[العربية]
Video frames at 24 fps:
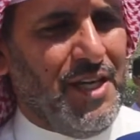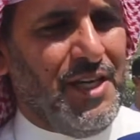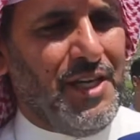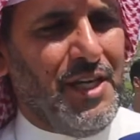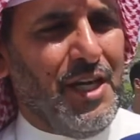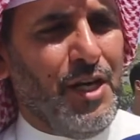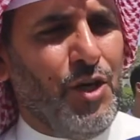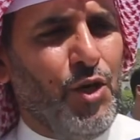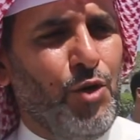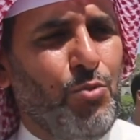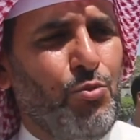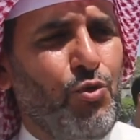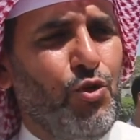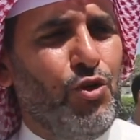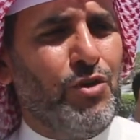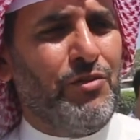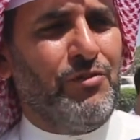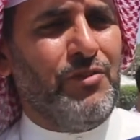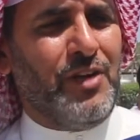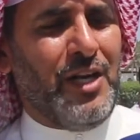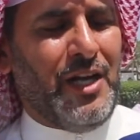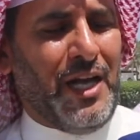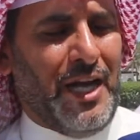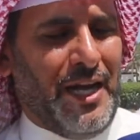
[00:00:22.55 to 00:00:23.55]
أن الأمور
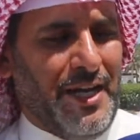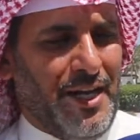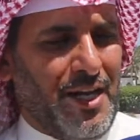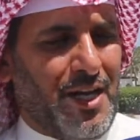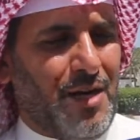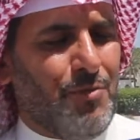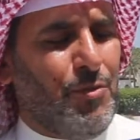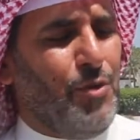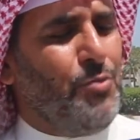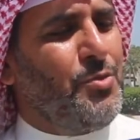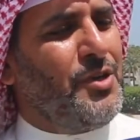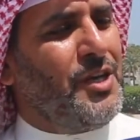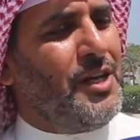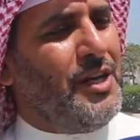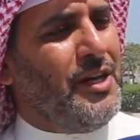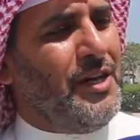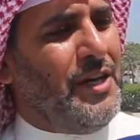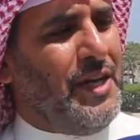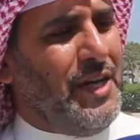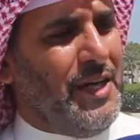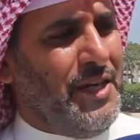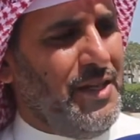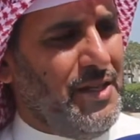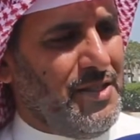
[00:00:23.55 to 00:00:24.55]
في الحياة ممكن
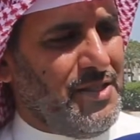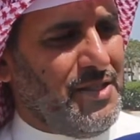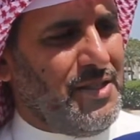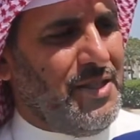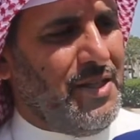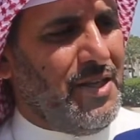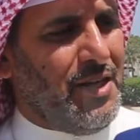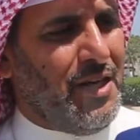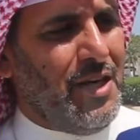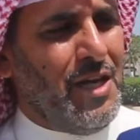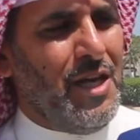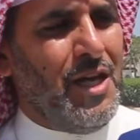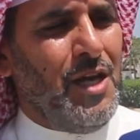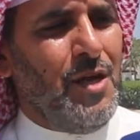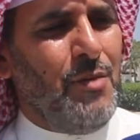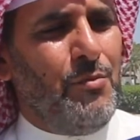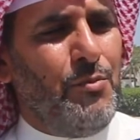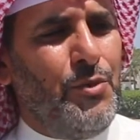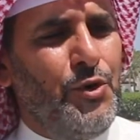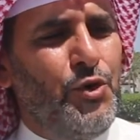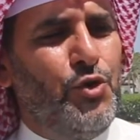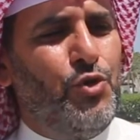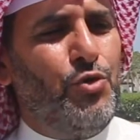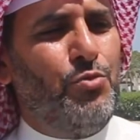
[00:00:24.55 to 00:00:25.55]
أنها هي تصير
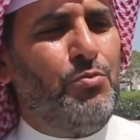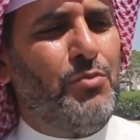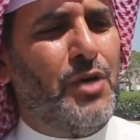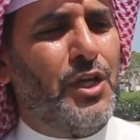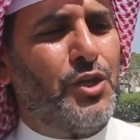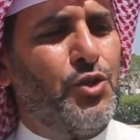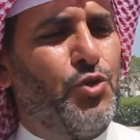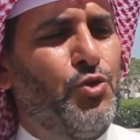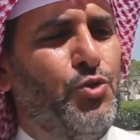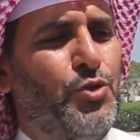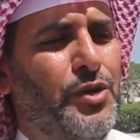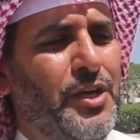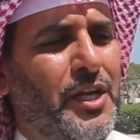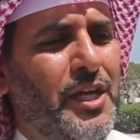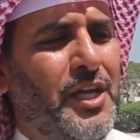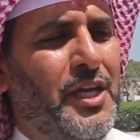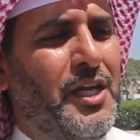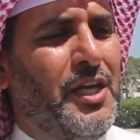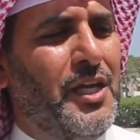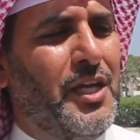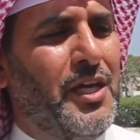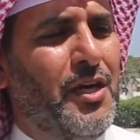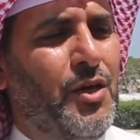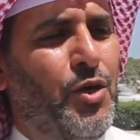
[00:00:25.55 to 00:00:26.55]
بدون ما تكون
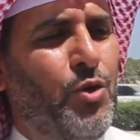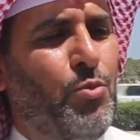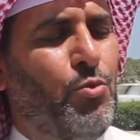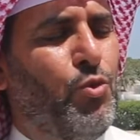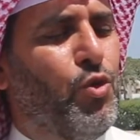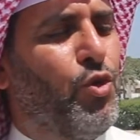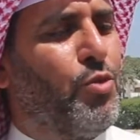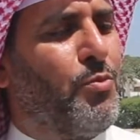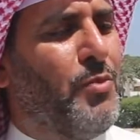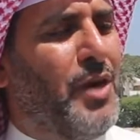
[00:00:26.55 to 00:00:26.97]
هي أمور